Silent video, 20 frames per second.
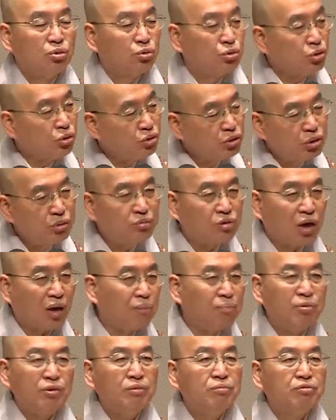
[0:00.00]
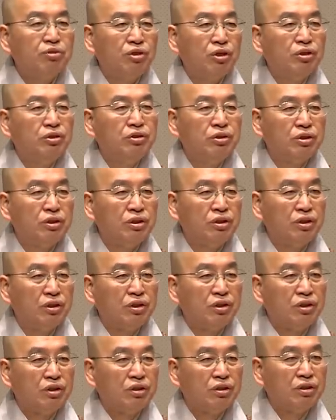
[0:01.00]
어떻게 싫으면 가버리면
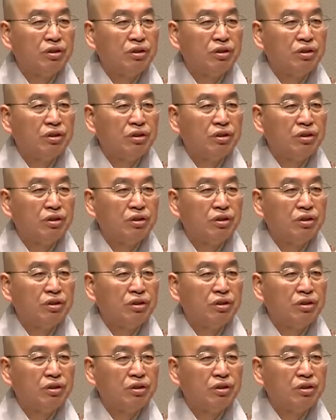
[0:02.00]
되지.